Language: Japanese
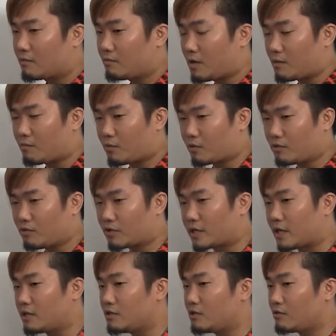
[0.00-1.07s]
まあ僕の
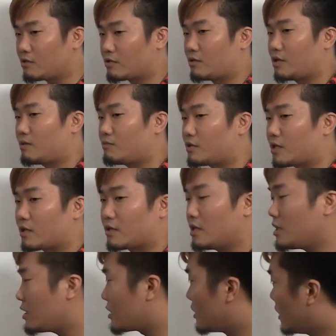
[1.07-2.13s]
現状はそれは無理なん
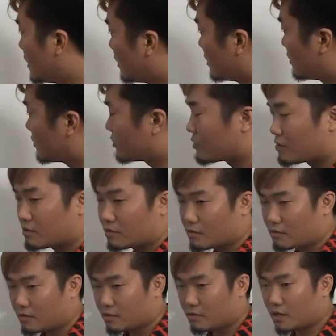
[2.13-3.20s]
で、
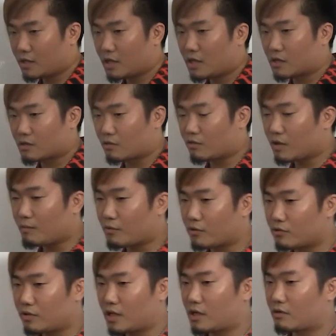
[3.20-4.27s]
ただそこが
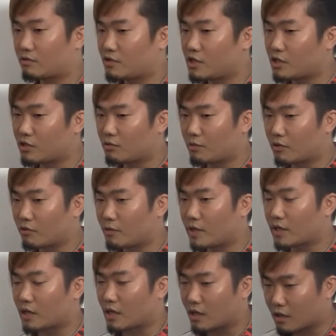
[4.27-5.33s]
僕の中の人気の
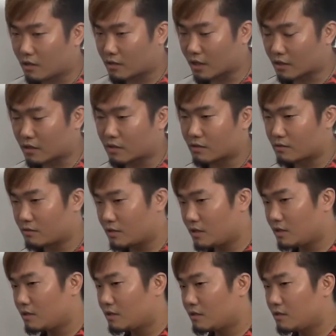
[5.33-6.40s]
バロメーターだったんですよね。